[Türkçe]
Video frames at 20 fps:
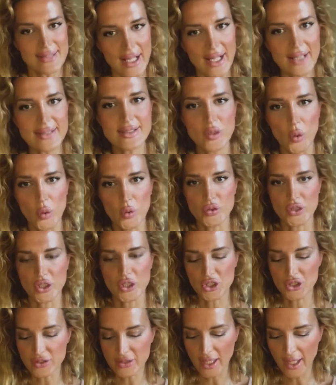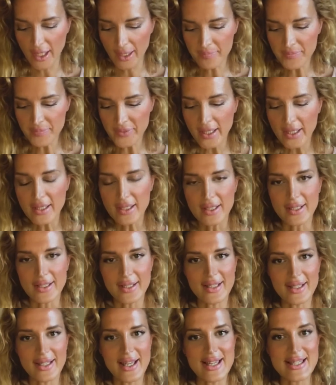Hani tatil olduğu için daha
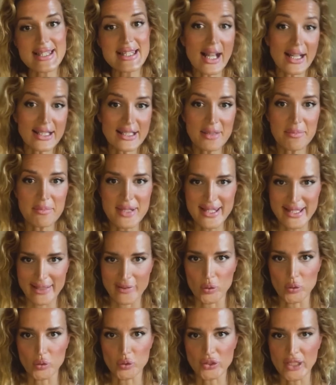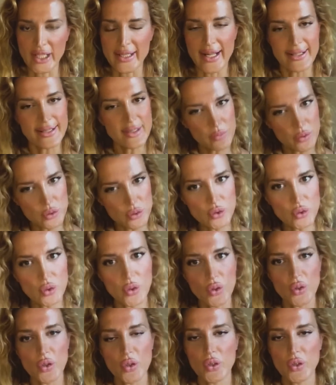e, sakin bir seyir olur genelde.
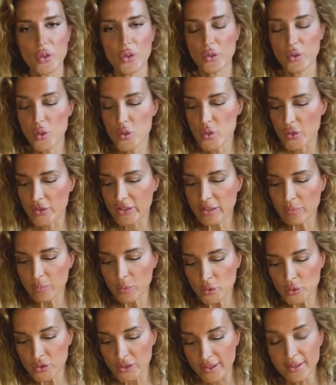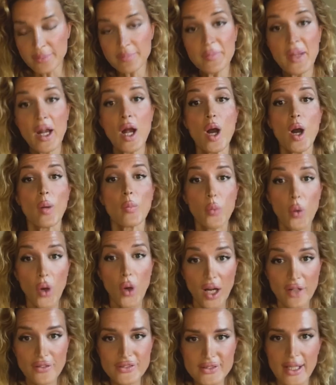Bunu e, göz önünde bulunduralım.
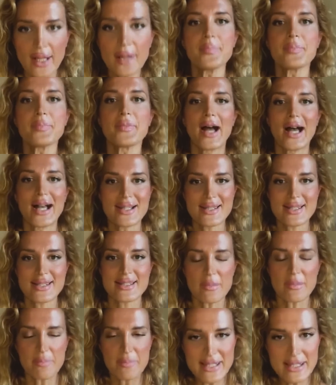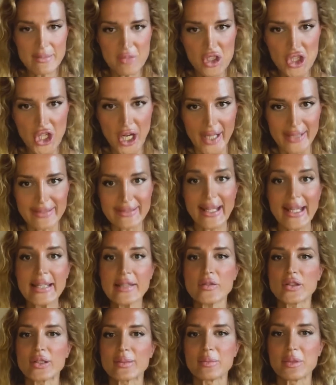Bu hafta aslında bizim içeride
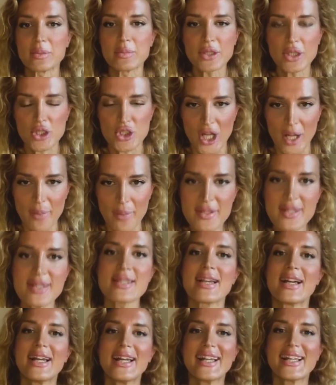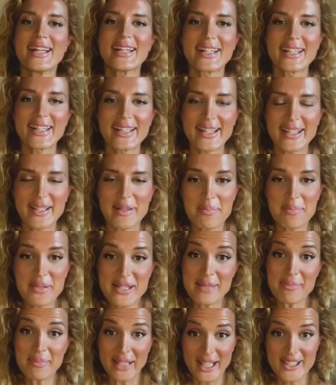en önemli bakacağımız e,
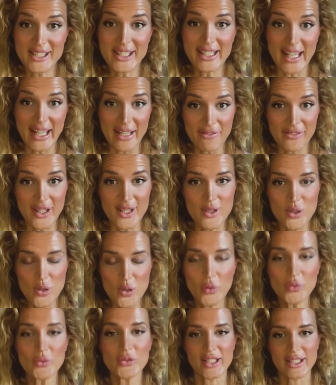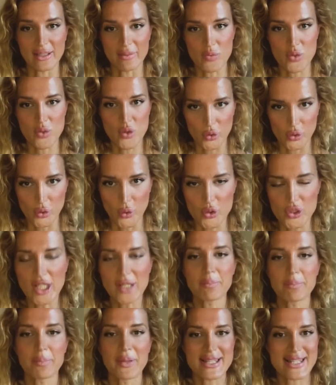bizim gelecek enflasyon rakamımız oluyor
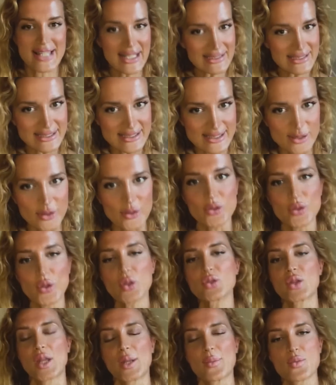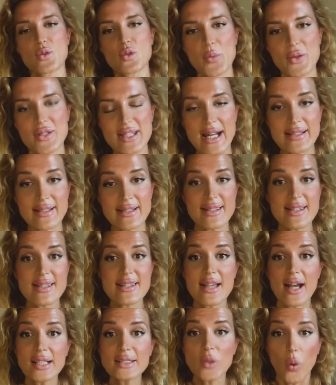olacak. Pazartesi günü 4 Temmuz
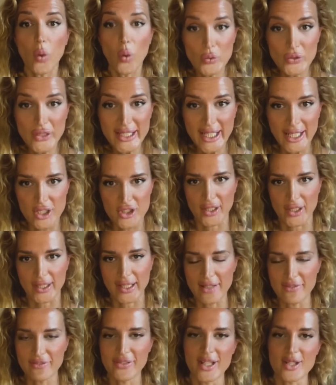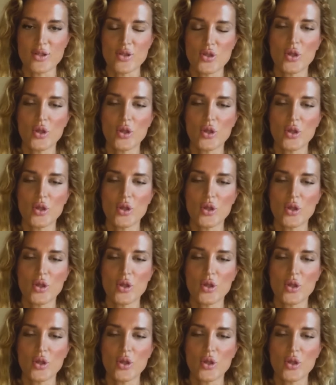pazartesi saat 10'da gelecek enflasyon.